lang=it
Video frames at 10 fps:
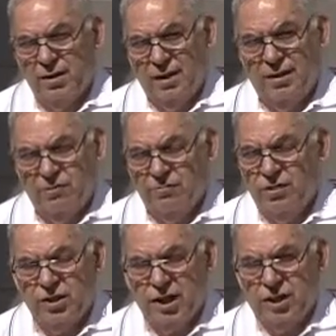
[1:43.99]
e lo
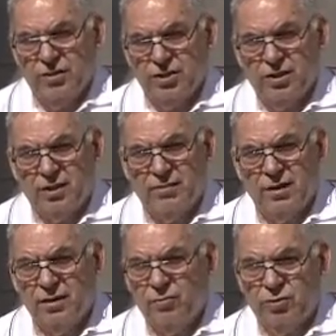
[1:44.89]
svolgeranno
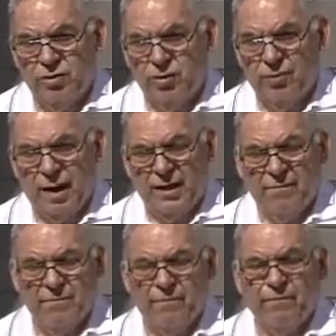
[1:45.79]
certamente molto bene.